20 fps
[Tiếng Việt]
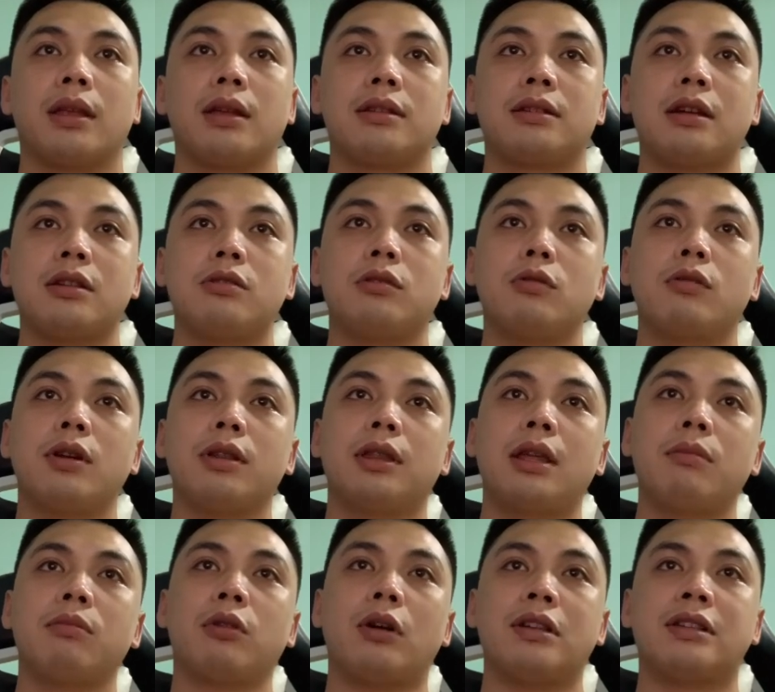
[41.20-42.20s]
Sancho quyết
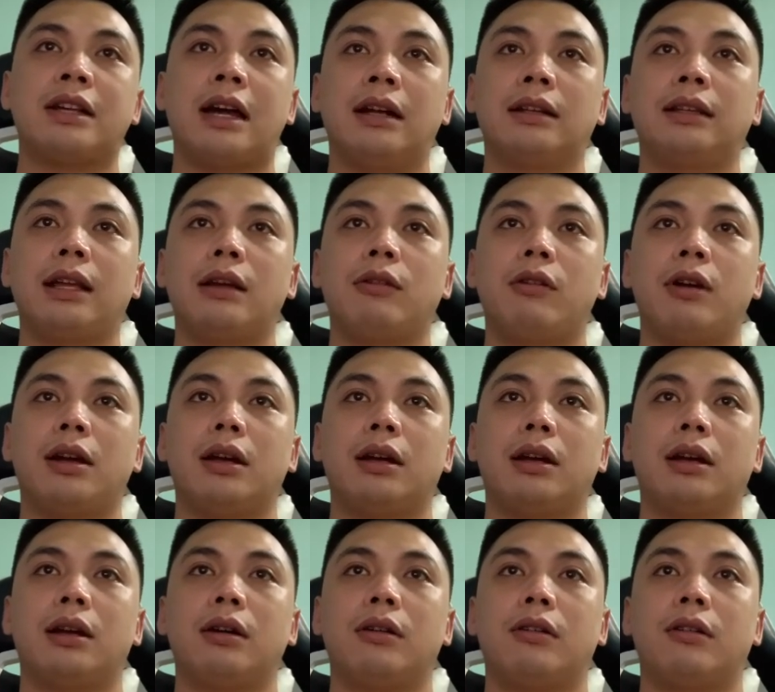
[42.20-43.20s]
tâm tỏa sáng tại ngoại
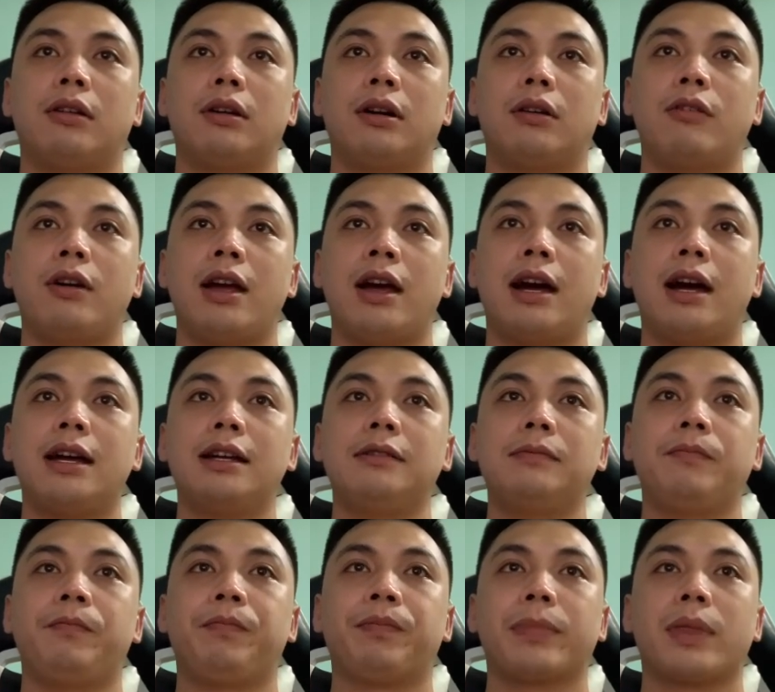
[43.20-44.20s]
ngoại hạng Anh.
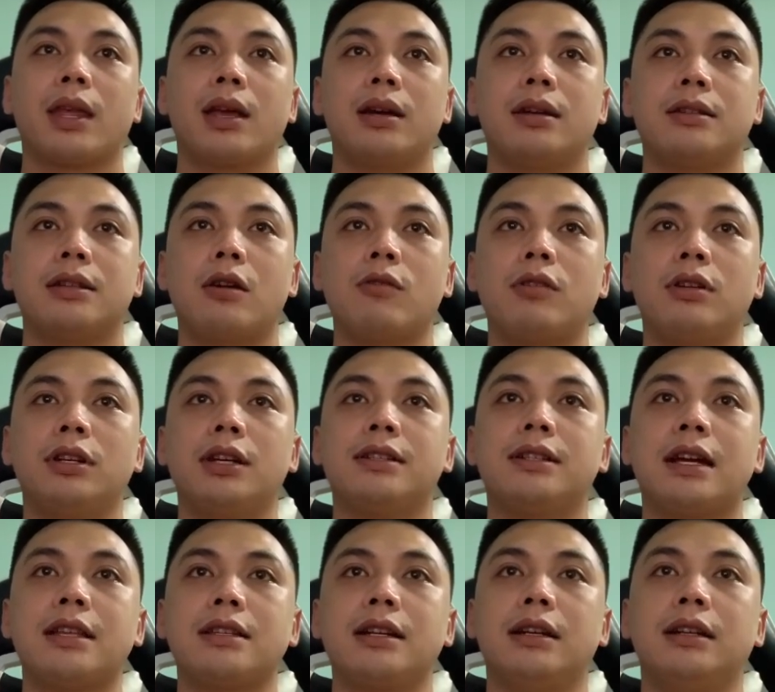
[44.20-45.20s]
Sau quãng thời
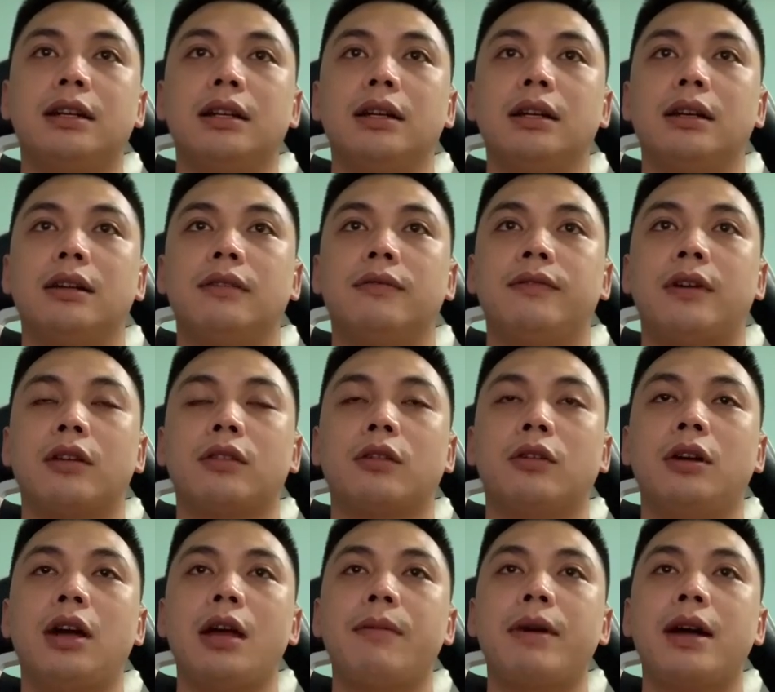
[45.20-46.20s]
gian chờ đợi, vào
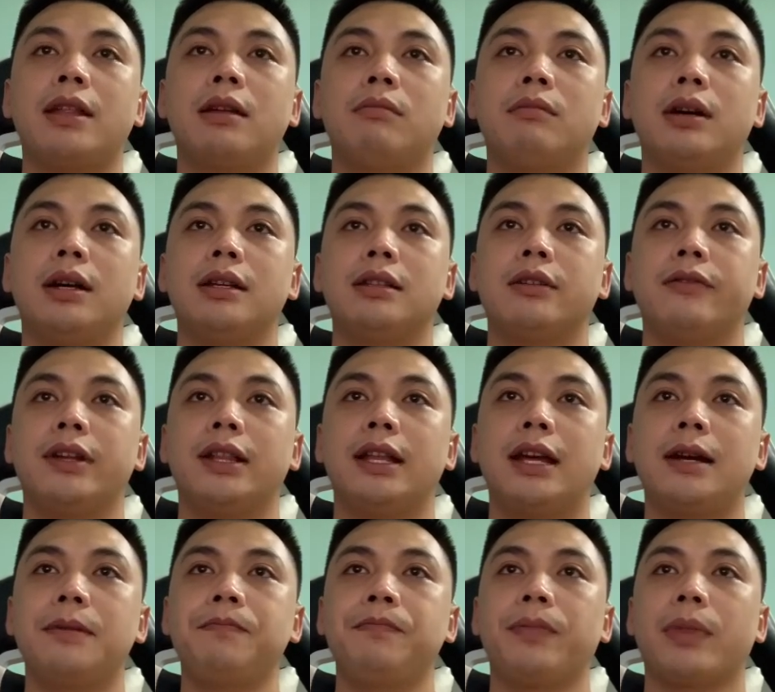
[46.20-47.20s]
tối 23 tháng 7 giờ Việt
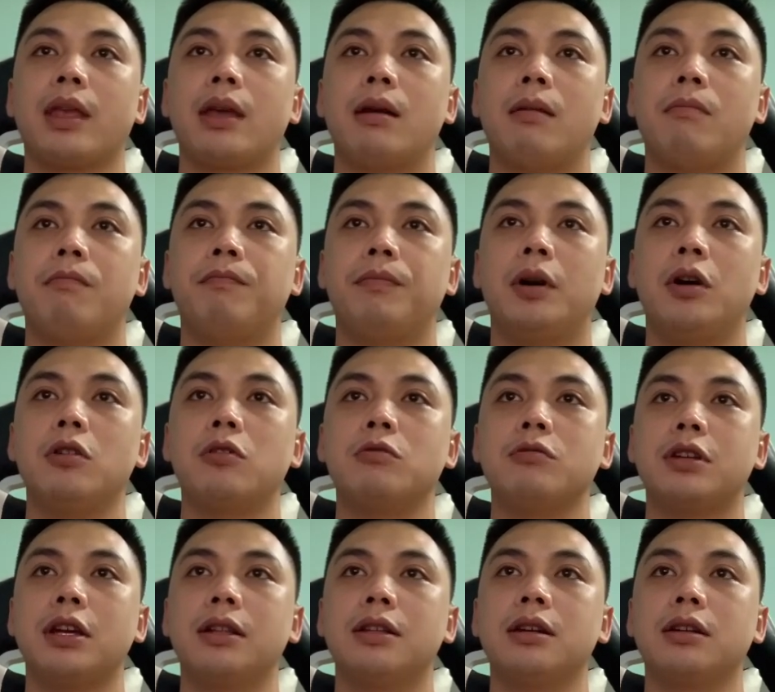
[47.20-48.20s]
Nam, MU cũng
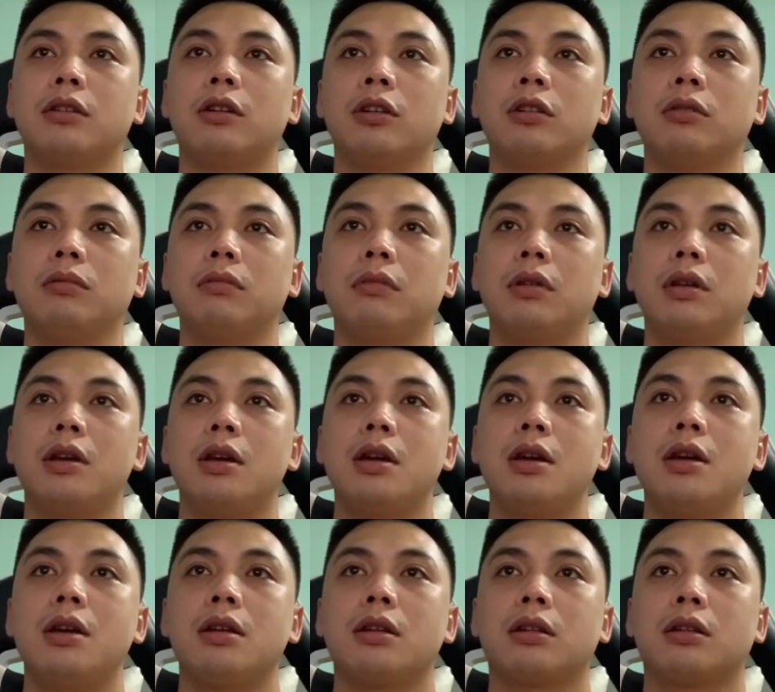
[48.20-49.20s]
chính thức đón
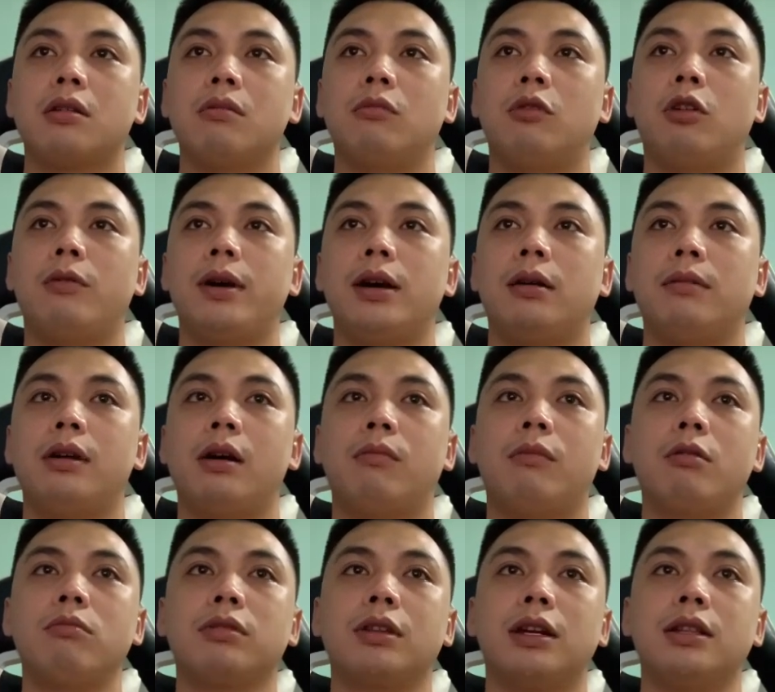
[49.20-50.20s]
công bố bản hợp đồng
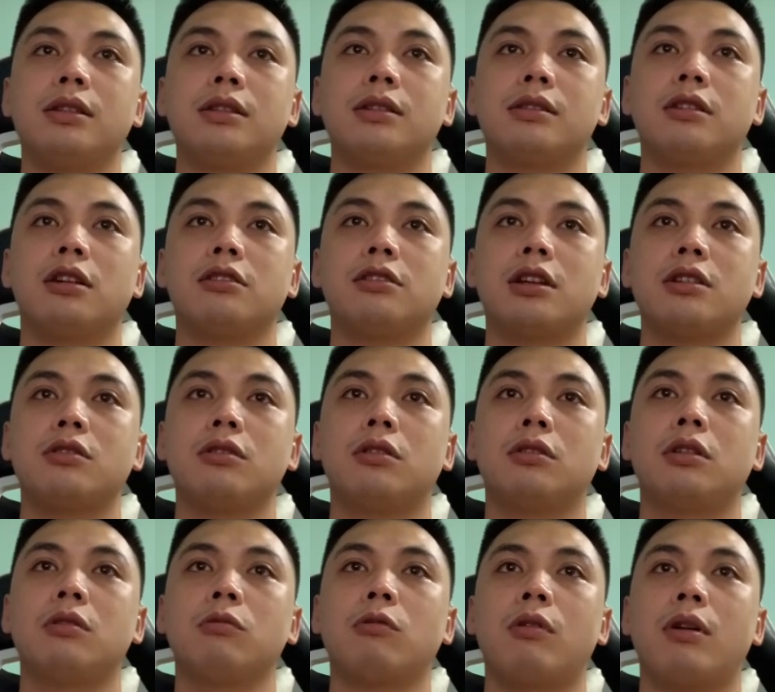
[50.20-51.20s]
bom tấn do Sancho
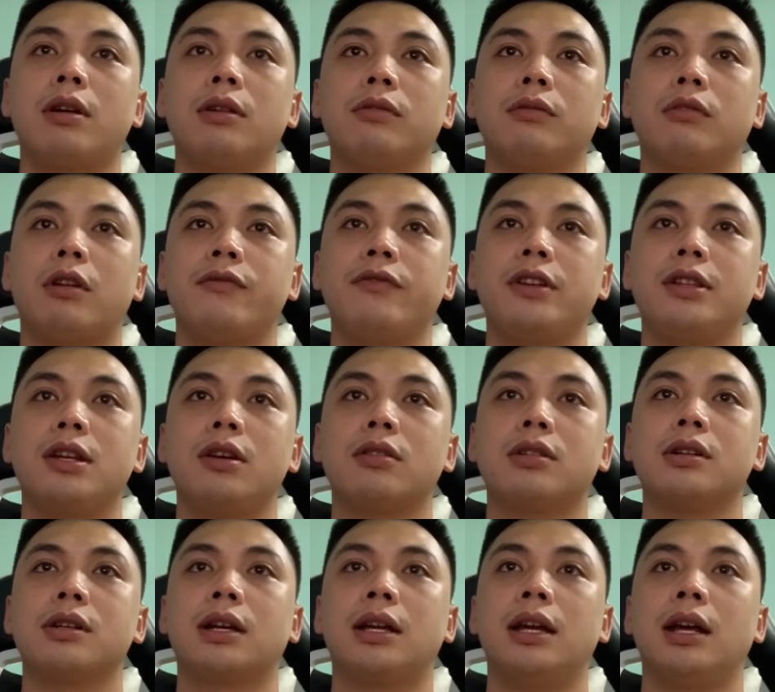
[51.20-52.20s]
thông qua đoạn video
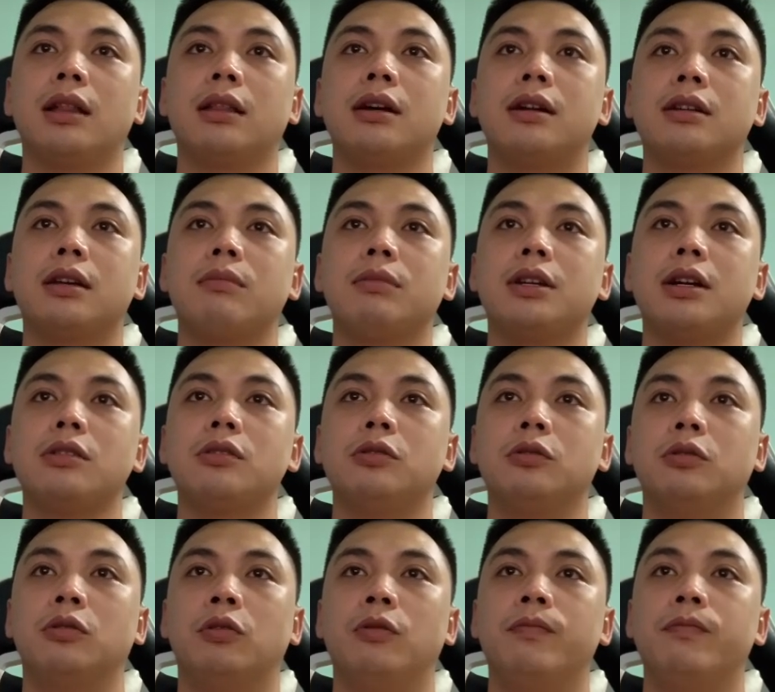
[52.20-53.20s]
cực kỳ ấn tượng trên trang
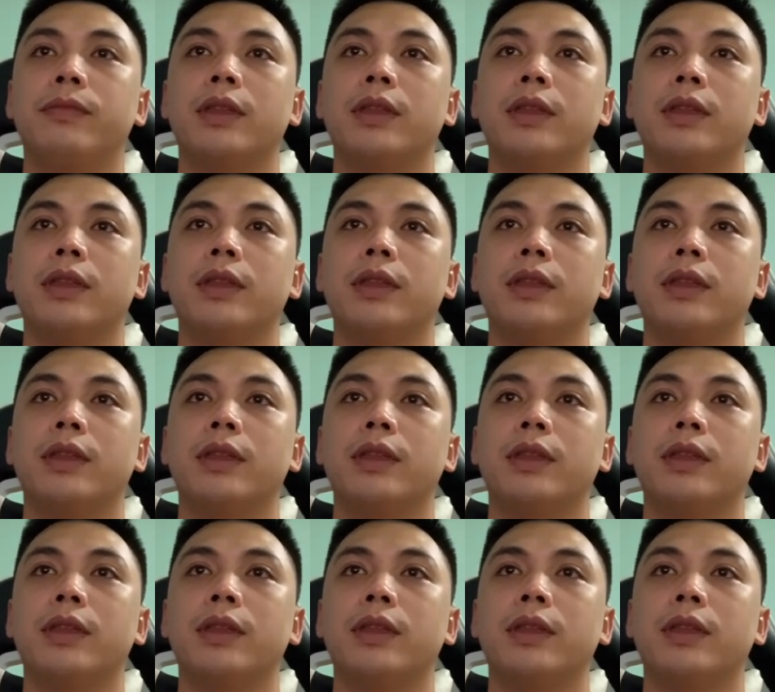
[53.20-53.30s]
chủ.